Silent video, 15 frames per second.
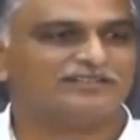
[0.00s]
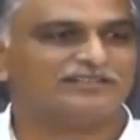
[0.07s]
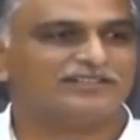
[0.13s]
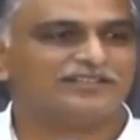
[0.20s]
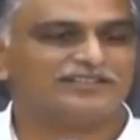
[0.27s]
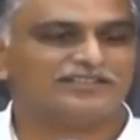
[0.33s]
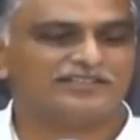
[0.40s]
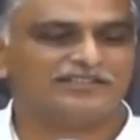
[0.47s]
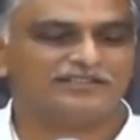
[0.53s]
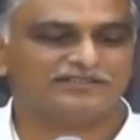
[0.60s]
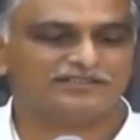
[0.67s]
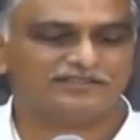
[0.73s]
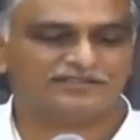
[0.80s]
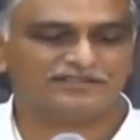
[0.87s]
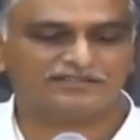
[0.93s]
నీతి
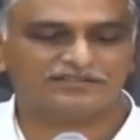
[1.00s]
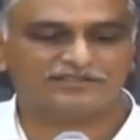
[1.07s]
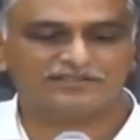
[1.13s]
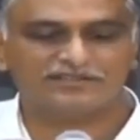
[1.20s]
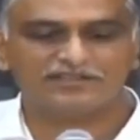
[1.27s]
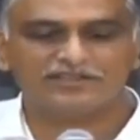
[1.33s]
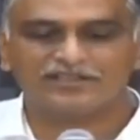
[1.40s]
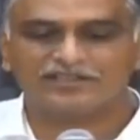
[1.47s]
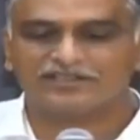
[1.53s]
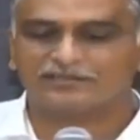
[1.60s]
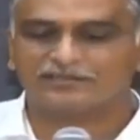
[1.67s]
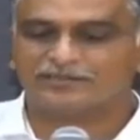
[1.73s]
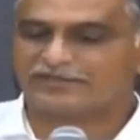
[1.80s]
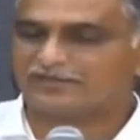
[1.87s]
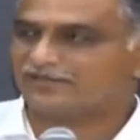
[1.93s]
అంటే
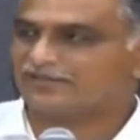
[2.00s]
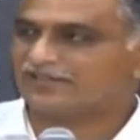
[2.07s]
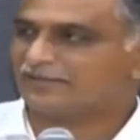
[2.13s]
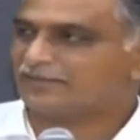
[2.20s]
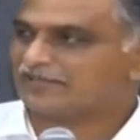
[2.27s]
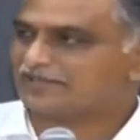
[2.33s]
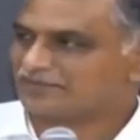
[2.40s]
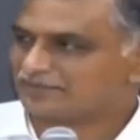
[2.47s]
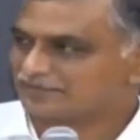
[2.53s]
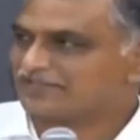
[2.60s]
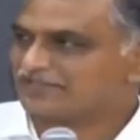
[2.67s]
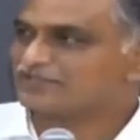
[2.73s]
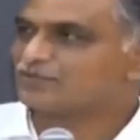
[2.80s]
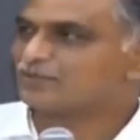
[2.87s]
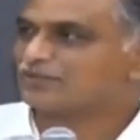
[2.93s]
మిగిలితే మాత్రం
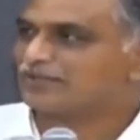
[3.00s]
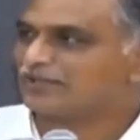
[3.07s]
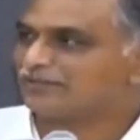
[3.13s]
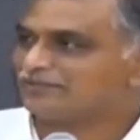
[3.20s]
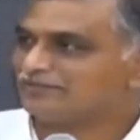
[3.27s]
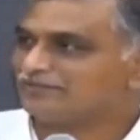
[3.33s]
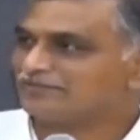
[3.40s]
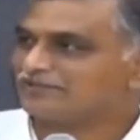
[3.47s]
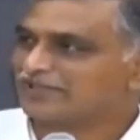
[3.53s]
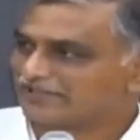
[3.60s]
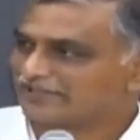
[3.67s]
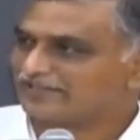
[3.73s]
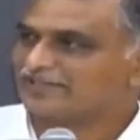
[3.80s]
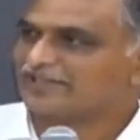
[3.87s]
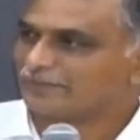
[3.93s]
తీసుకుంటాం
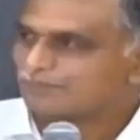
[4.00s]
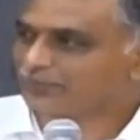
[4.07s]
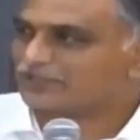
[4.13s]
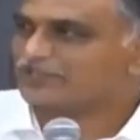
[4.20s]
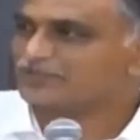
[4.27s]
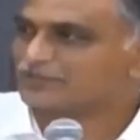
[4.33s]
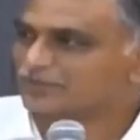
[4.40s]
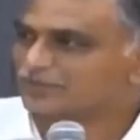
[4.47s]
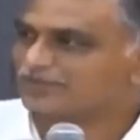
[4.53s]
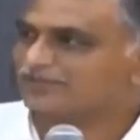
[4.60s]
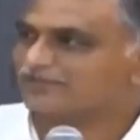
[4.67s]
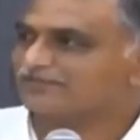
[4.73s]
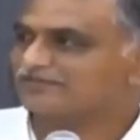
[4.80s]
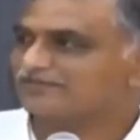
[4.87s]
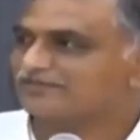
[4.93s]
తగిలితే అప్పు తెచ్చుకోండి
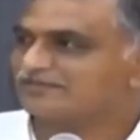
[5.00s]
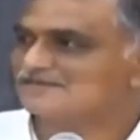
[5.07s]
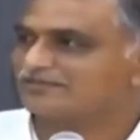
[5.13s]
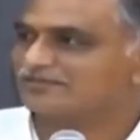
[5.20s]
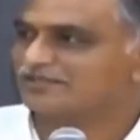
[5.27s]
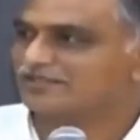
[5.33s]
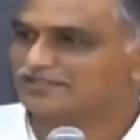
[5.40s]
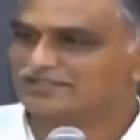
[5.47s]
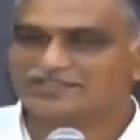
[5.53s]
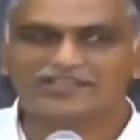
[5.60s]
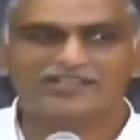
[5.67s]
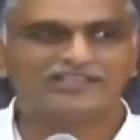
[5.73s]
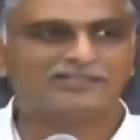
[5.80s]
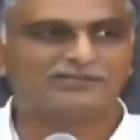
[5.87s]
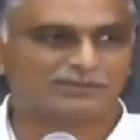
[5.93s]
ఇది
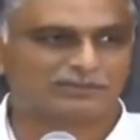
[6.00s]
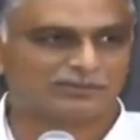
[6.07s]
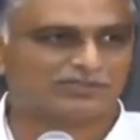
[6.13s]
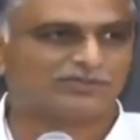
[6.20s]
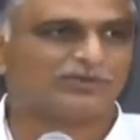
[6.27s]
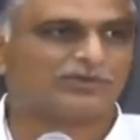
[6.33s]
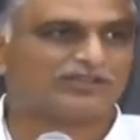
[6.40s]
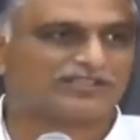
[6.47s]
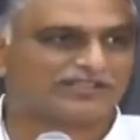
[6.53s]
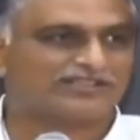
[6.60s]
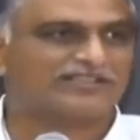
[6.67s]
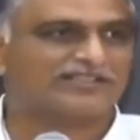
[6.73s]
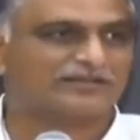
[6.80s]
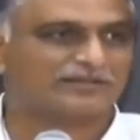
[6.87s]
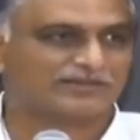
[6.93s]
కేంద్ర ప్రభుత్వం యొక్క
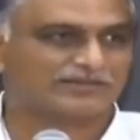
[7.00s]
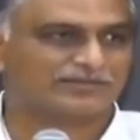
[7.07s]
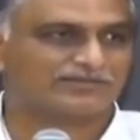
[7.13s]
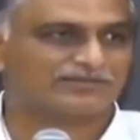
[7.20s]
నీతి ఈరోజు